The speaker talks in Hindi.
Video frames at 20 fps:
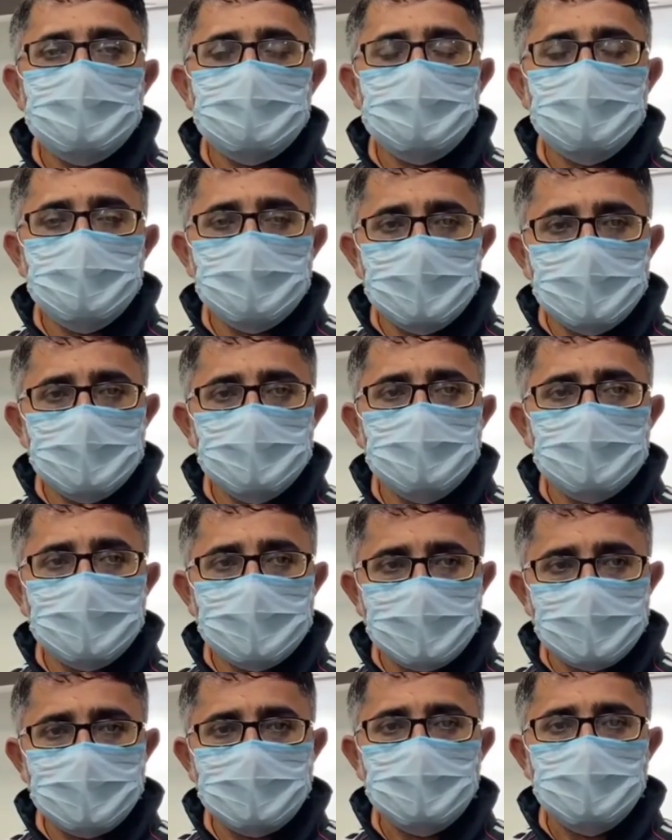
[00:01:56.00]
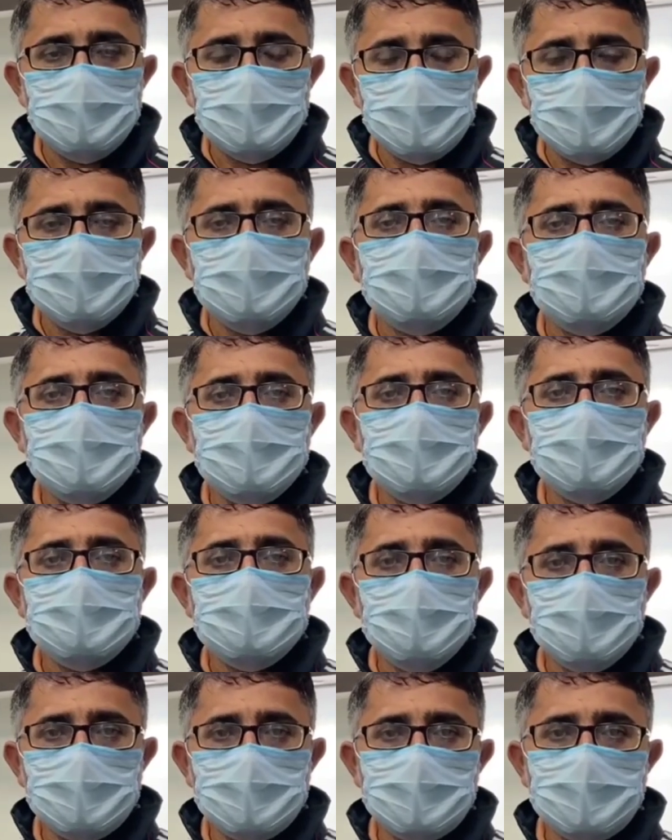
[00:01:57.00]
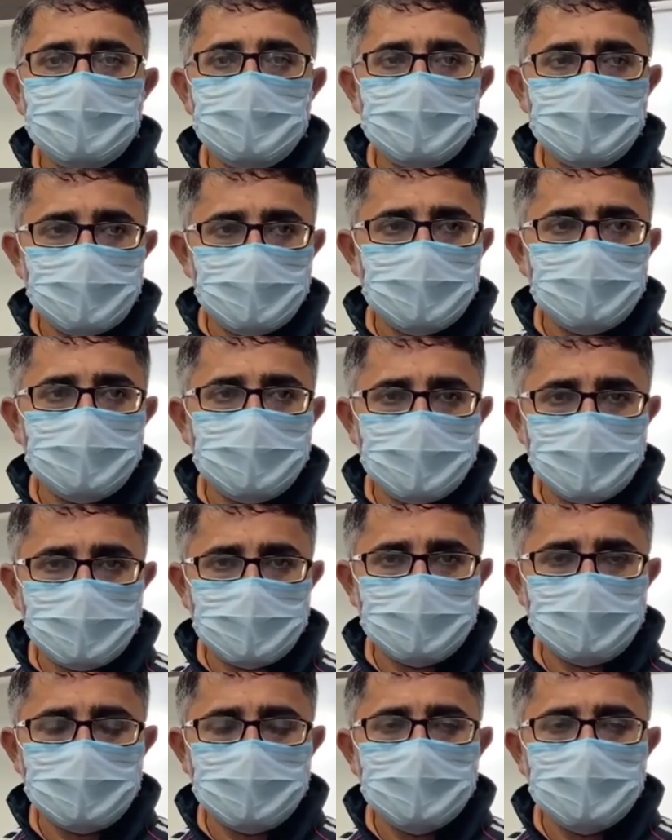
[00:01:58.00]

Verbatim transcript: दुनिया को दिखाई छू पूरी एक अलग नियर